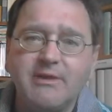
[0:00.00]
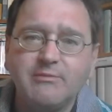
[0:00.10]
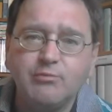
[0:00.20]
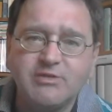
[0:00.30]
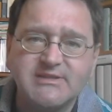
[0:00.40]

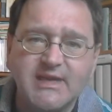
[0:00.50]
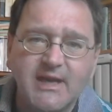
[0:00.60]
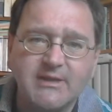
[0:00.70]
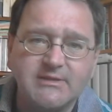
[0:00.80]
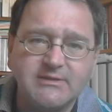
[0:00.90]
man muss
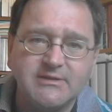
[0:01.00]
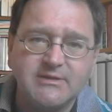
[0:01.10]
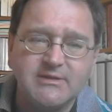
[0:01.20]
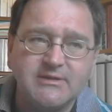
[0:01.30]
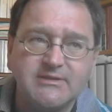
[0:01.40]
sagen,
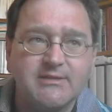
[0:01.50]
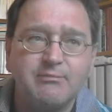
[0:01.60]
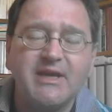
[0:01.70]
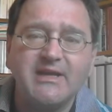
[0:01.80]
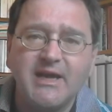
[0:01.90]
äh, seit
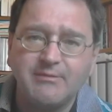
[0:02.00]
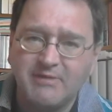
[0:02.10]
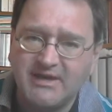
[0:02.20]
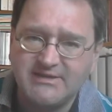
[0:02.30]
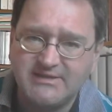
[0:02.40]
ein paar Jahren
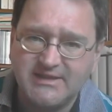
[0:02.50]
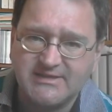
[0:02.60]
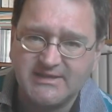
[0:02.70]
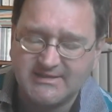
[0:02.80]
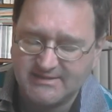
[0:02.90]
machen sie
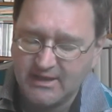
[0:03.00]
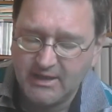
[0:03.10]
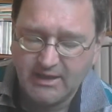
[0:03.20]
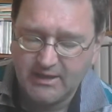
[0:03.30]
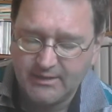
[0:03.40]
das jetzt.
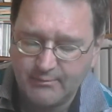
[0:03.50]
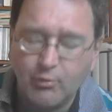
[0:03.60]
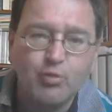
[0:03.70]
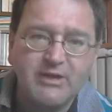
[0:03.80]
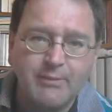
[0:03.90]

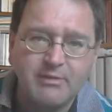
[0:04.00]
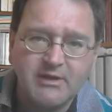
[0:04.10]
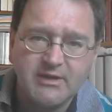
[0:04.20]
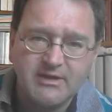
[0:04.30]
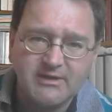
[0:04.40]
Ähm, Hut ab,
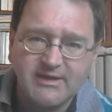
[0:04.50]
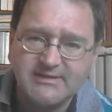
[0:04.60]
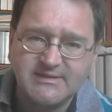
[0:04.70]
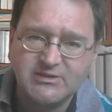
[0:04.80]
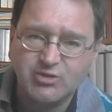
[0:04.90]
äh,
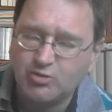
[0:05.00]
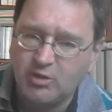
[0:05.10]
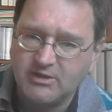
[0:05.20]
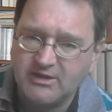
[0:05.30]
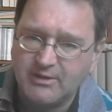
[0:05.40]
es sind
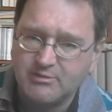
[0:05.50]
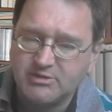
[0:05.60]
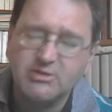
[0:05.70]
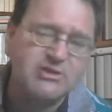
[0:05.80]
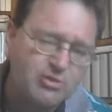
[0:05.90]
tolle
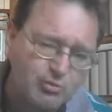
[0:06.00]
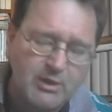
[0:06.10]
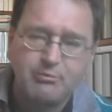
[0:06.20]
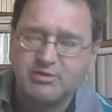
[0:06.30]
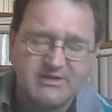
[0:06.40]
Krimis. Nicht
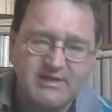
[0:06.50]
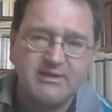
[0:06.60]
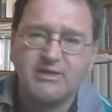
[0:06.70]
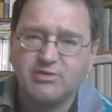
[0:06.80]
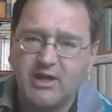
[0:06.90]

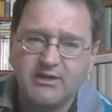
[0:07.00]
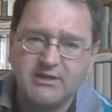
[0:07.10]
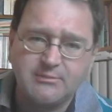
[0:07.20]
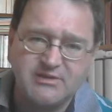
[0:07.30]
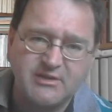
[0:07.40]
100%, also alle
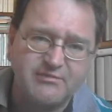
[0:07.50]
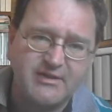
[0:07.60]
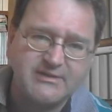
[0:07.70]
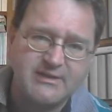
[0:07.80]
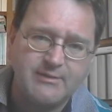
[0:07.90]
Krimis
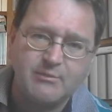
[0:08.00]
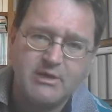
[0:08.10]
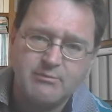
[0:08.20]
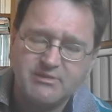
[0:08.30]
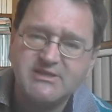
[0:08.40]
gefallen einem
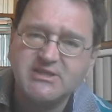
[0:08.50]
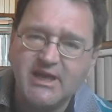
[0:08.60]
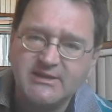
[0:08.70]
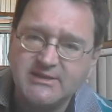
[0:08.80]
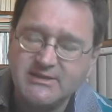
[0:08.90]
mit
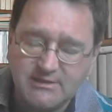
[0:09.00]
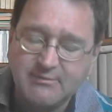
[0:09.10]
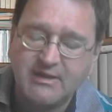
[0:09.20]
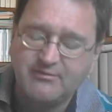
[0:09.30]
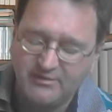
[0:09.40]
Sicherheit nicht. Sie
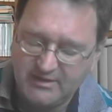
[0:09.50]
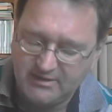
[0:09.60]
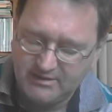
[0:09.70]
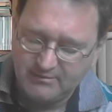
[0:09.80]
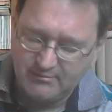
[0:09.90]
machen
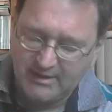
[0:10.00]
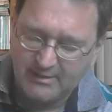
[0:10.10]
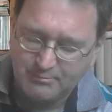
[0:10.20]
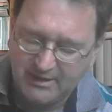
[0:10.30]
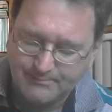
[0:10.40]
viele im ähm,
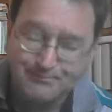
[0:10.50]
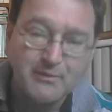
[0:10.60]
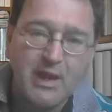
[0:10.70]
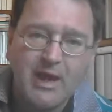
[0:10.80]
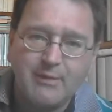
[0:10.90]
Halbjahr
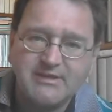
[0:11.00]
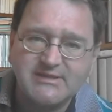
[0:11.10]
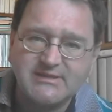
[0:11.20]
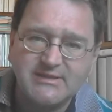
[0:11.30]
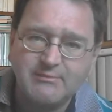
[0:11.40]
aber
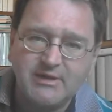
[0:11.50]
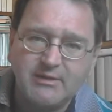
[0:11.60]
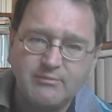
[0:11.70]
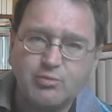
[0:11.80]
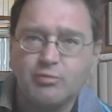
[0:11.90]
es ist
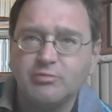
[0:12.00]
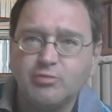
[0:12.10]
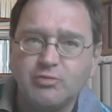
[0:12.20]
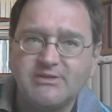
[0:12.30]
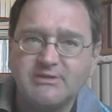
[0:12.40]
immer so
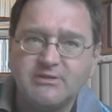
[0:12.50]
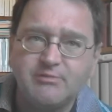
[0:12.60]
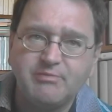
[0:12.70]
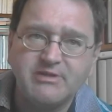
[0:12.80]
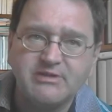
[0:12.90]
ein
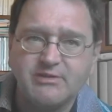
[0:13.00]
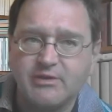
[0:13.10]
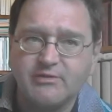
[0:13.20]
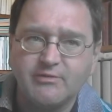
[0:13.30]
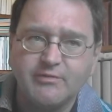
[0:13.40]
Dutzend bis
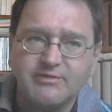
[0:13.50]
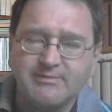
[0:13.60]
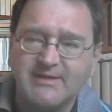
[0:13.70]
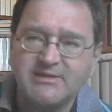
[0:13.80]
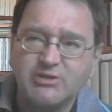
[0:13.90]
äh,
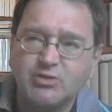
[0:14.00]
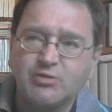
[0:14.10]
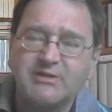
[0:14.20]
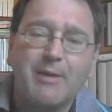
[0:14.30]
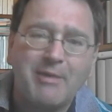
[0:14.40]
20
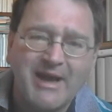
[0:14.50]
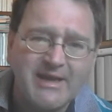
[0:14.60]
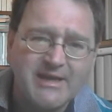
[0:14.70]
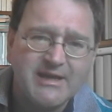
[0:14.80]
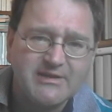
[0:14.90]
Stück
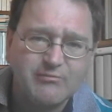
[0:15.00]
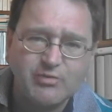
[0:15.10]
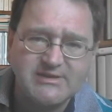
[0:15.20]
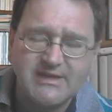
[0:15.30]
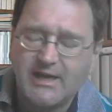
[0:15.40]
dabei,
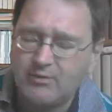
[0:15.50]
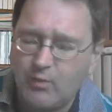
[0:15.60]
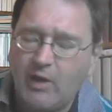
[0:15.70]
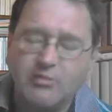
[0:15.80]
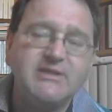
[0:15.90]
wo ich sage,
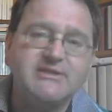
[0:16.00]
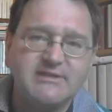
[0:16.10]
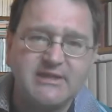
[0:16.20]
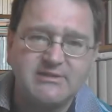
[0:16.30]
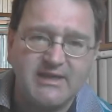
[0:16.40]
wow, die
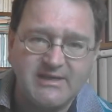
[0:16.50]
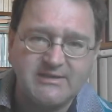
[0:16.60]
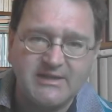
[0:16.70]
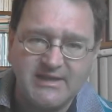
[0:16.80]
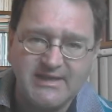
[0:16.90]
sind also
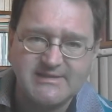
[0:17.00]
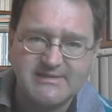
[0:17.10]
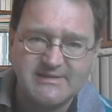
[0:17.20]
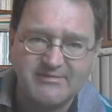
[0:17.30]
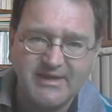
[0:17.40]
echt
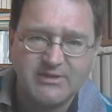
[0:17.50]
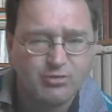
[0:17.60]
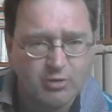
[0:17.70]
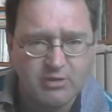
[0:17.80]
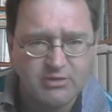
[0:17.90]
lesenswert.
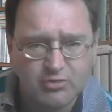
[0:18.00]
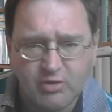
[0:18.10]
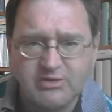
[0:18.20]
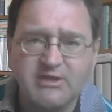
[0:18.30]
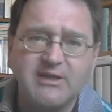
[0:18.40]
Tolle
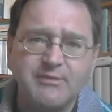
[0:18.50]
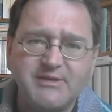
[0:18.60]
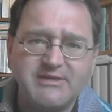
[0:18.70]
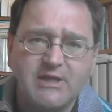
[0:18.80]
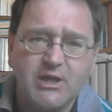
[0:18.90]
deutsche
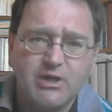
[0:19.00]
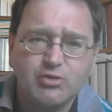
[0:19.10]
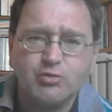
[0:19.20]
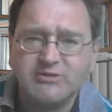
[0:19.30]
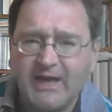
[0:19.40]
Krimis,
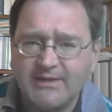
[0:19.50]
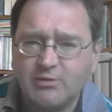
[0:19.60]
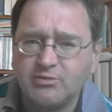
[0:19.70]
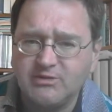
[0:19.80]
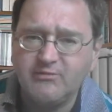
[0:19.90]
so
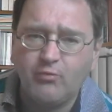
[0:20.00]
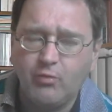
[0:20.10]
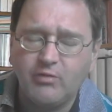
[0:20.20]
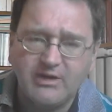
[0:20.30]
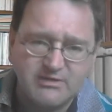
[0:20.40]

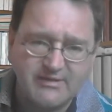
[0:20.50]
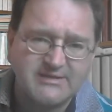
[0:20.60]
Tatortniveau, also